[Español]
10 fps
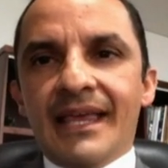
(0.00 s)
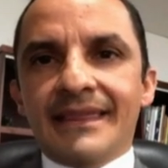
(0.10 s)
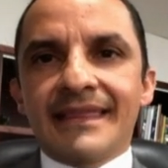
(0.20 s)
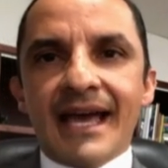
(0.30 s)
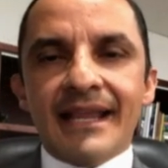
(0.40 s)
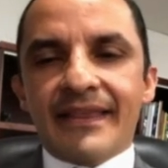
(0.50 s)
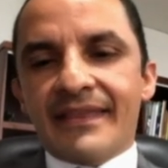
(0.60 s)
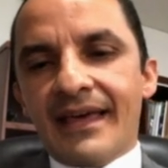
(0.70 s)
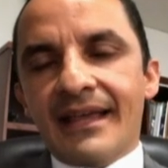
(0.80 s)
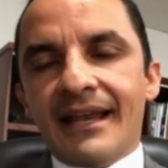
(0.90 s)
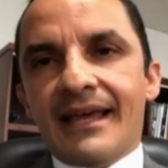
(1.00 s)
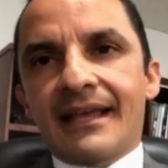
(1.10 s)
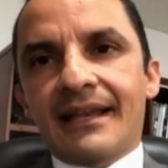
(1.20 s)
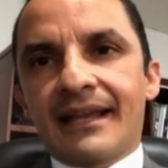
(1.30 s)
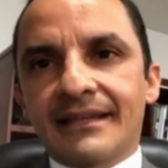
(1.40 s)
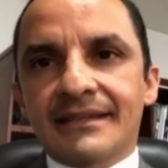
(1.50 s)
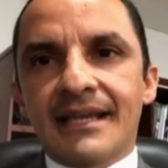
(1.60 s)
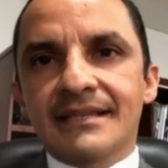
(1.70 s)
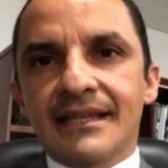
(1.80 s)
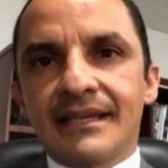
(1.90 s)
dada la, la
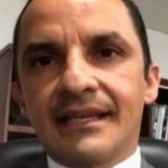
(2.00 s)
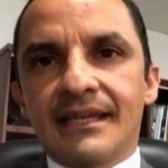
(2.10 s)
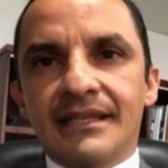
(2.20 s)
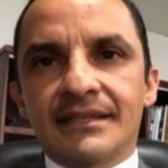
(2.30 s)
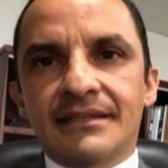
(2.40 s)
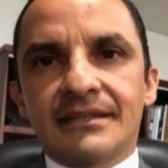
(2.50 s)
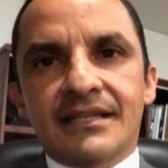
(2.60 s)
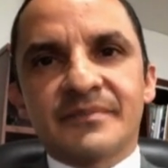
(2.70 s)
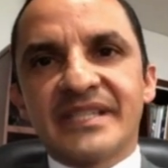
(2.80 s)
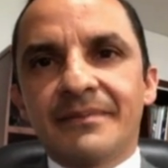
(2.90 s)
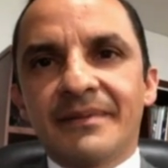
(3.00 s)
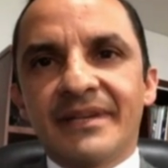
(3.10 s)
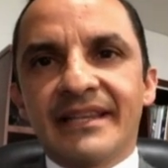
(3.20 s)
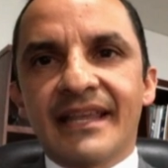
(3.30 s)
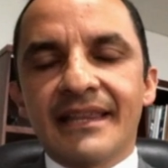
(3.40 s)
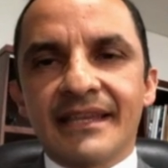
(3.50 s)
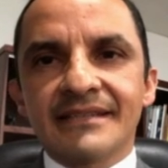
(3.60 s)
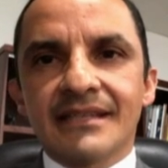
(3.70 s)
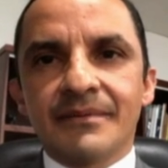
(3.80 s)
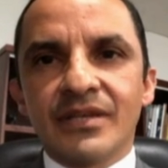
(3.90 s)
tasa de transmisibilidad de
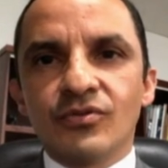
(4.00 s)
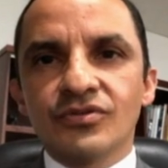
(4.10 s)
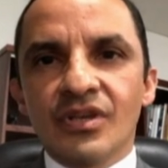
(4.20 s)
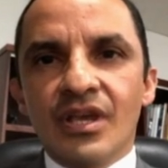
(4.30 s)
este virus,